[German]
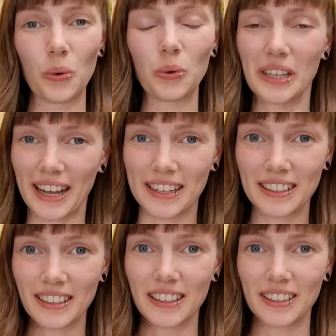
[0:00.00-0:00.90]
Und
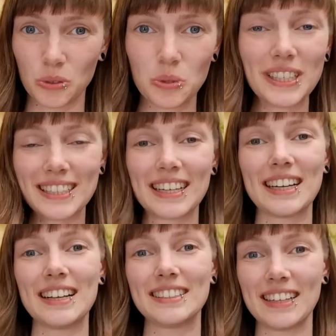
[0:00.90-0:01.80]
ein guter
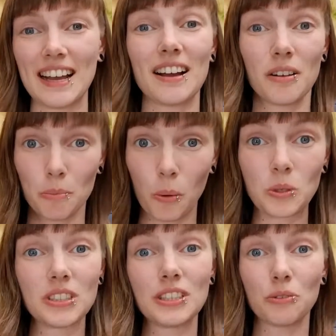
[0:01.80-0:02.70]
Trainer, der
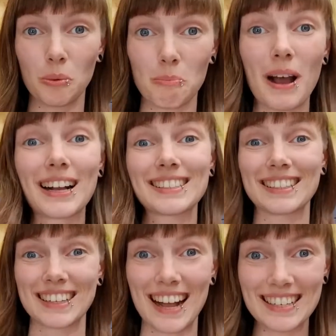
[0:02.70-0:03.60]
positiv und mit
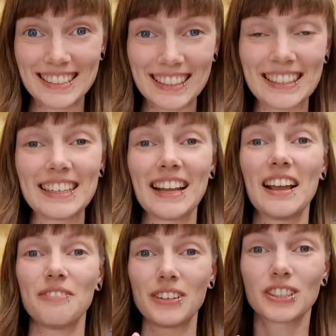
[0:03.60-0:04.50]
Markersignalen trainiert,
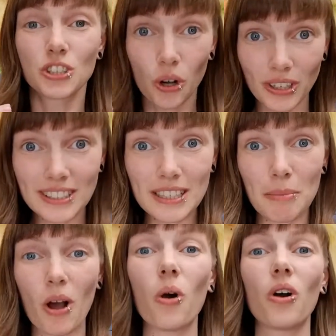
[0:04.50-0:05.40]
wird trotzdem
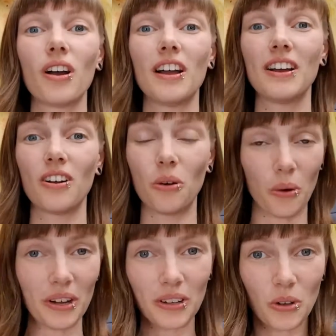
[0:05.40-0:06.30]
auch
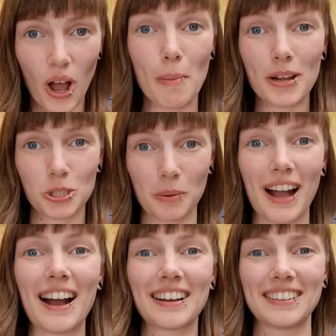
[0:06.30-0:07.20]
eure
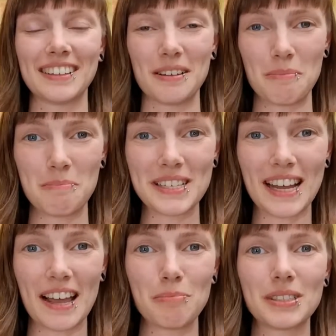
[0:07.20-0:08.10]
Körpersprache mit
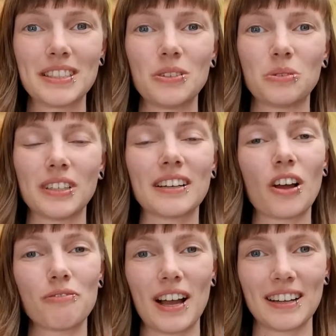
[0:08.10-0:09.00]
einbeziehen und
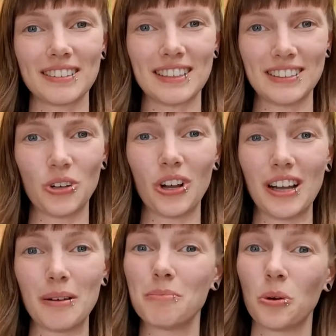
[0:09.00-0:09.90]
darauf achten, dass ihr
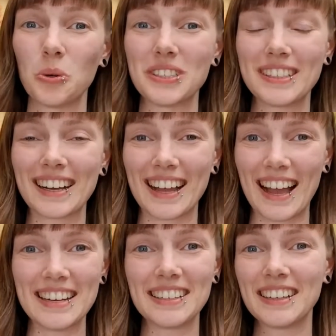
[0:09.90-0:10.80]
eurem Hund da
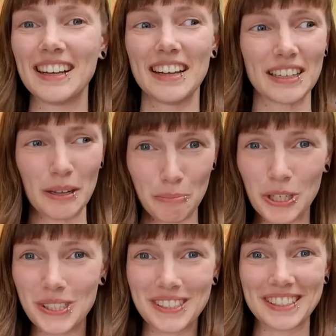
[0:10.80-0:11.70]
keine
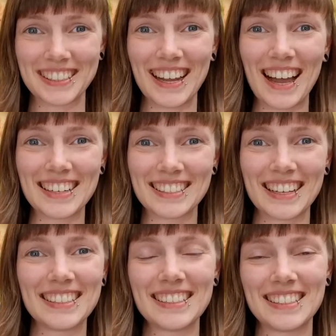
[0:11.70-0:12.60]
gemischten Signale
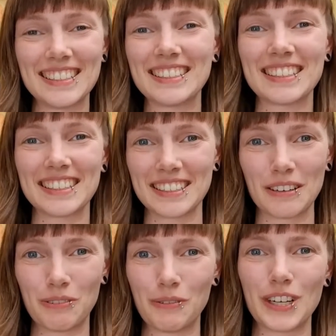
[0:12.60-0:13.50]
sendet, die sich
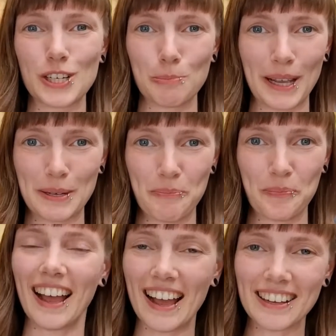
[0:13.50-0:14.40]
irgendwie widersprechen.
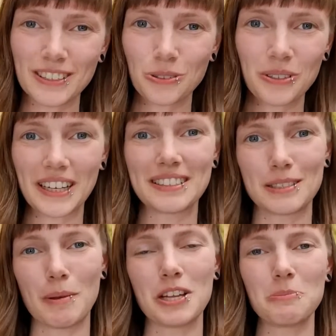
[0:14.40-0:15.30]
Ein ganz
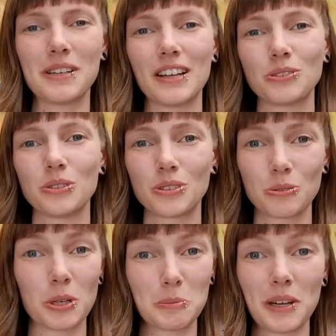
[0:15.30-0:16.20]
konkretes Beispiel dazu ist
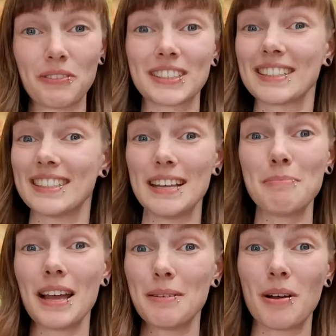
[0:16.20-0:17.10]
zum Beispiel etwas, das
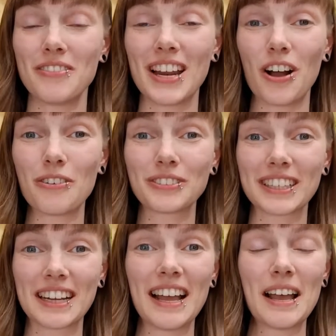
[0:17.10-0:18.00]
immer, immer wieder
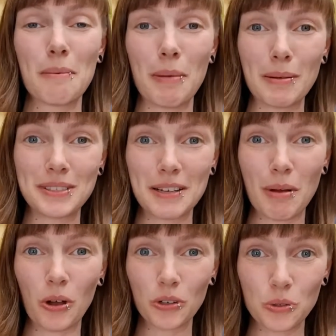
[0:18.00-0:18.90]
auftritt, beim
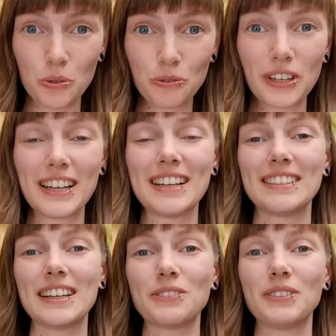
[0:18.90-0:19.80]
Thema Rückruf,
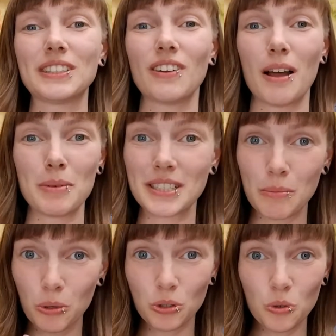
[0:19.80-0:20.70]
dass wir zwar mit
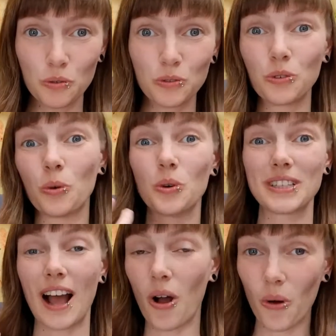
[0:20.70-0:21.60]
dem Mund rufen
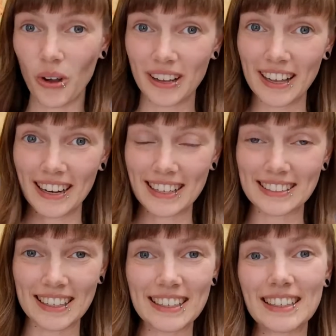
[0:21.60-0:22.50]
und auch
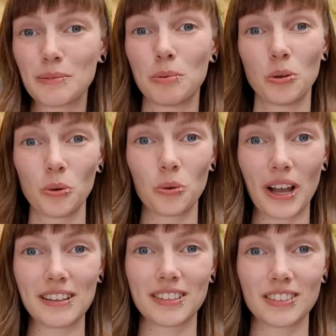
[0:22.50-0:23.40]
letztendlich Belohnung
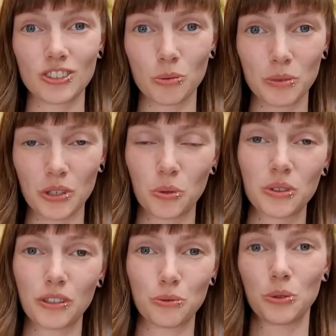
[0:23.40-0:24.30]
einsetzen, um den
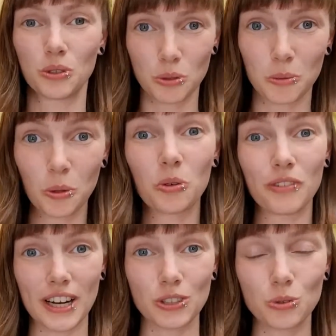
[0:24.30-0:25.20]
Hund dafür zu belohnen,
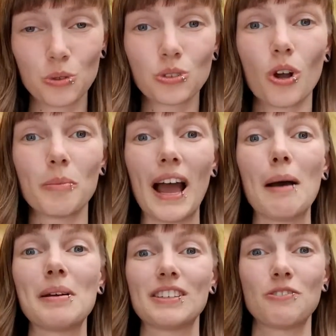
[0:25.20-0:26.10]
wenn er zu uns kommt,
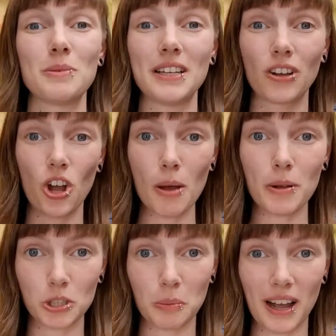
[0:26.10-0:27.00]
aber dass wir mit der
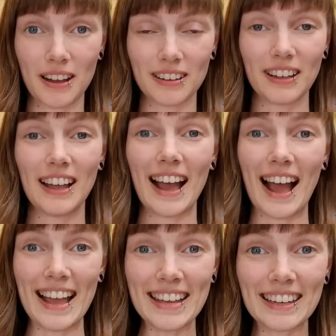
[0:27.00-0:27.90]
Körpersprache
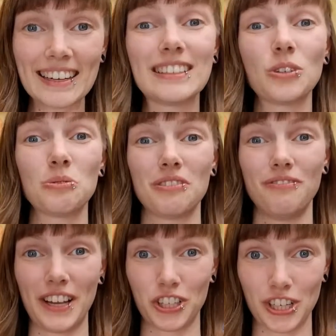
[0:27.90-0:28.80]
eigentlich den Hund
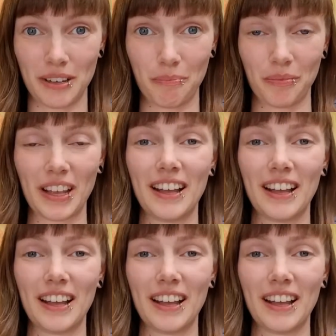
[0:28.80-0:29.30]
wegschicken.